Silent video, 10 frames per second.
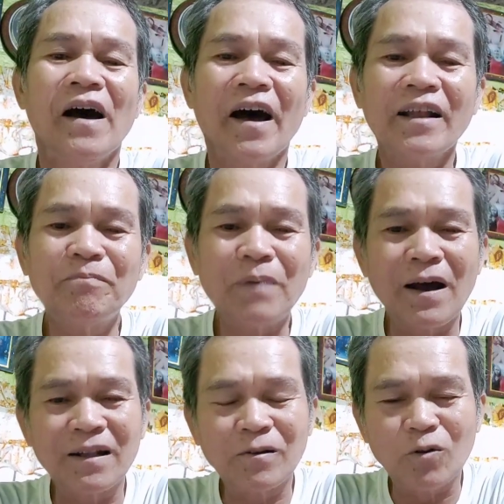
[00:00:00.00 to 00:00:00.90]
at
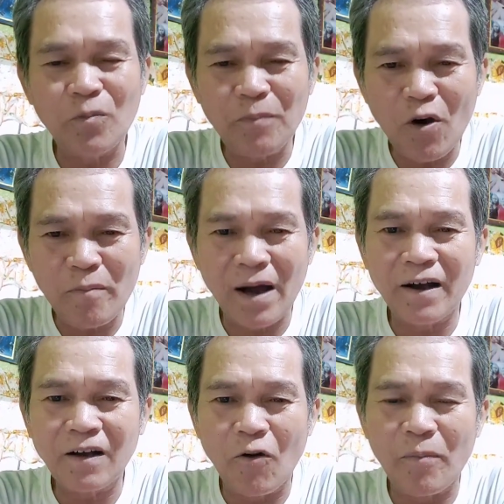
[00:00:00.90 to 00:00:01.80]
pangatlo po
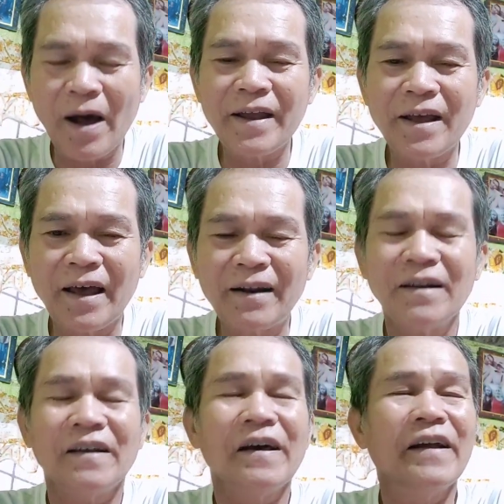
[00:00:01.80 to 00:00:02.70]
mga kababayan
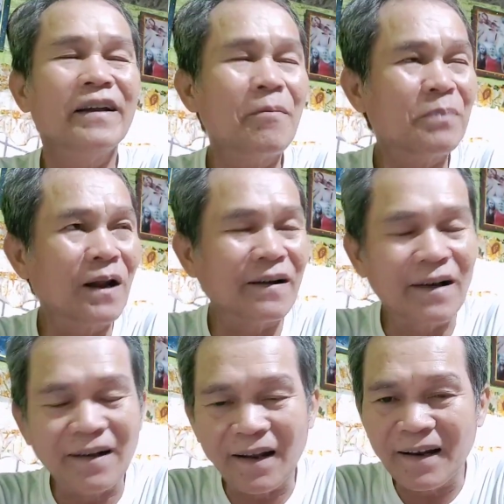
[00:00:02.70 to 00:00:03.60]
na
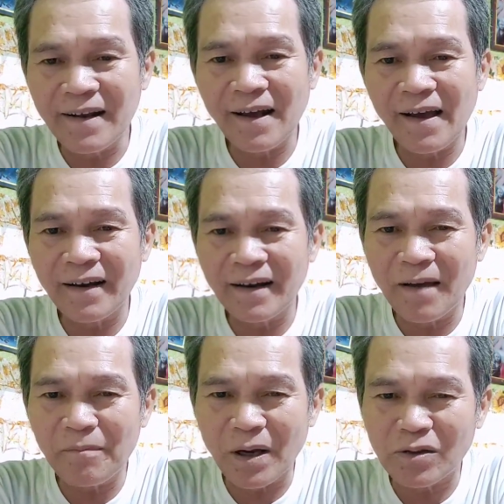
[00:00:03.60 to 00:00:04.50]
pinanggagalingan
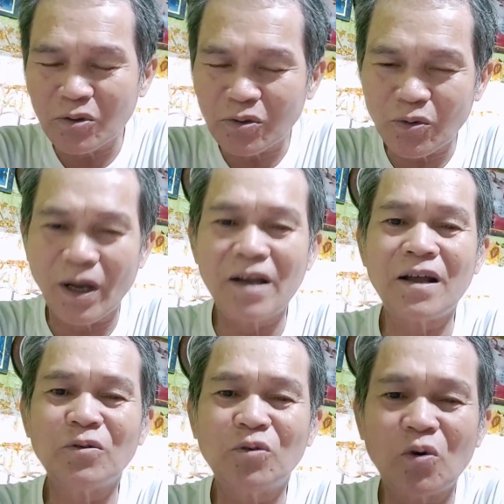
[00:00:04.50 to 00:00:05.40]
ng pagsusuka
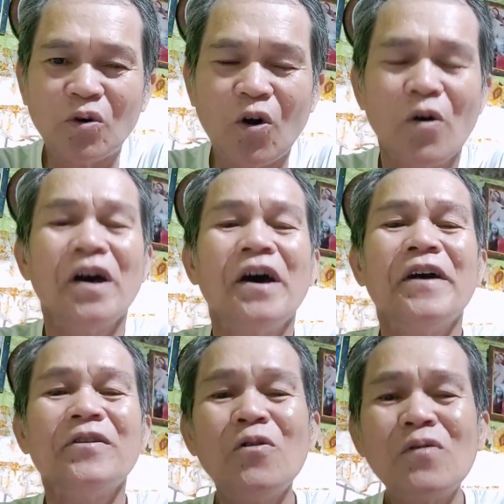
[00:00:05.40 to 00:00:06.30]
ng dugo
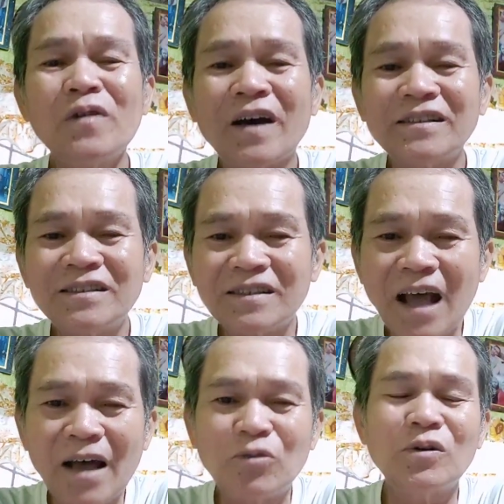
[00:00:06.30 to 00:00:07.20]
yung
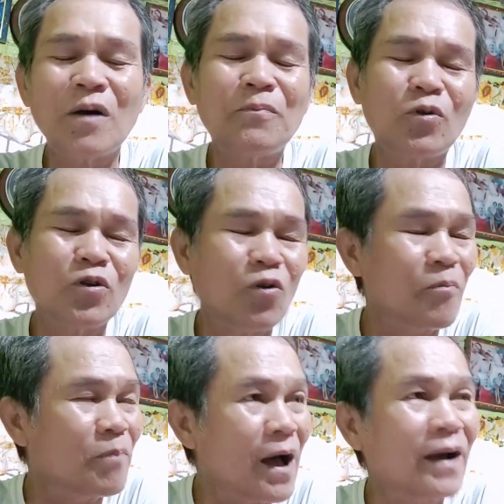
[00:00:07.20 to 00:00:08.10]
gastado na po
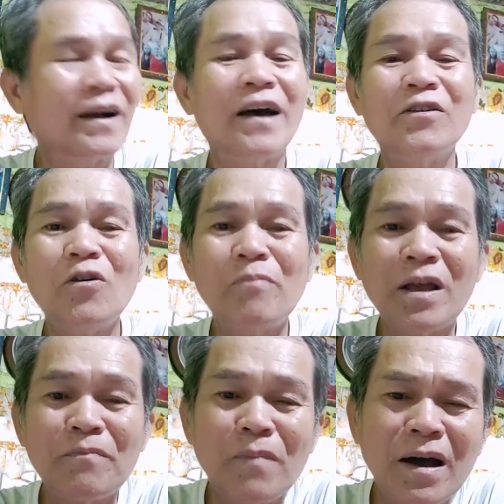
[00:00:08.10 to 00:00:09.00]
yung baga yung
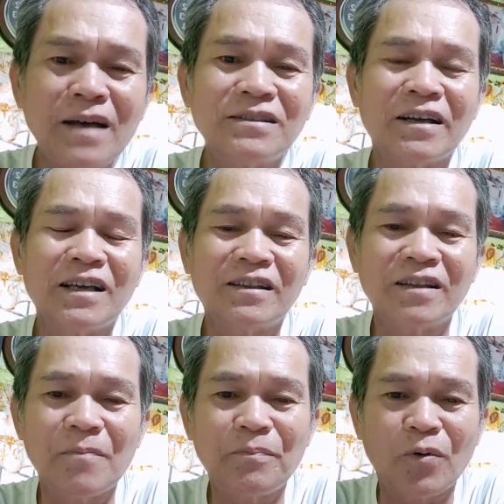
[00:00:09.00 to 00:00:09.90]
may mga
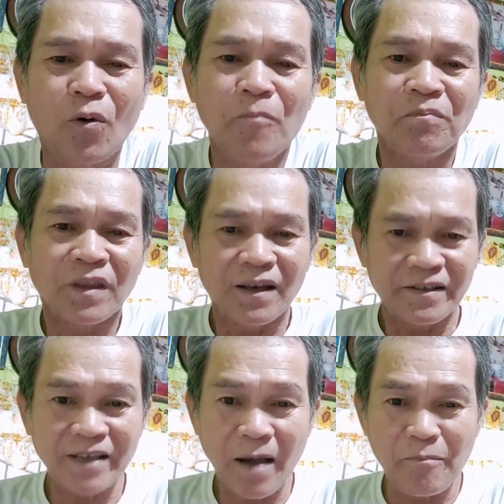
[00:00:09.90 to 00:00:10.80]
sakit na po
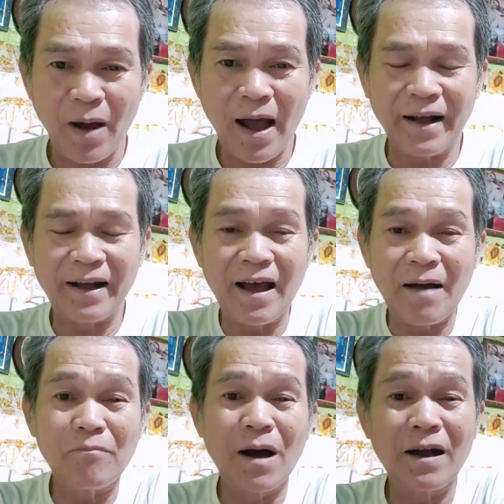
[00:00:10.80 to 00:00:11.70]
sa
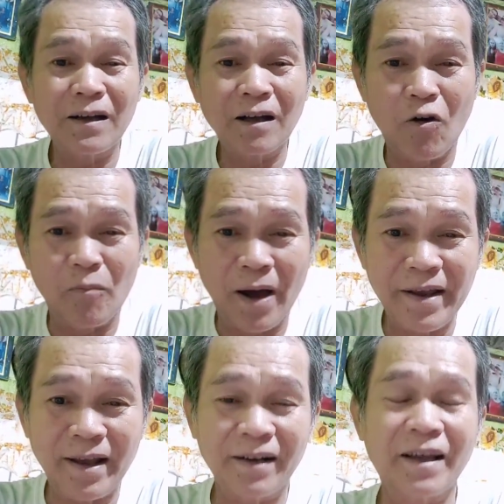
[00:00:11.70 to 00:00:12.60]
baga mga
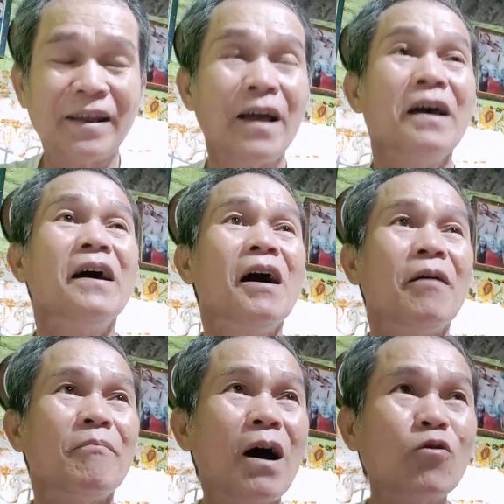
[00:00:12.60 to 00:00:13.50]
kababayan kaya
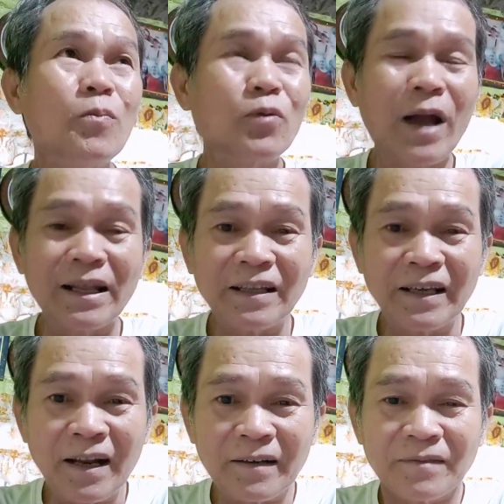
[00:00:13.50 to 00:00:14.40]
bago po
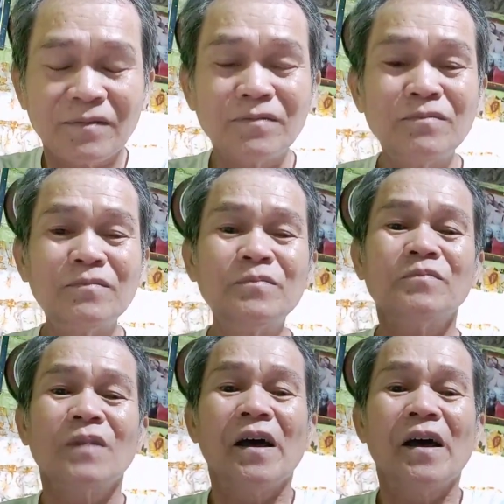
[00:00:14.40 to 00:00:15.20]
natin um,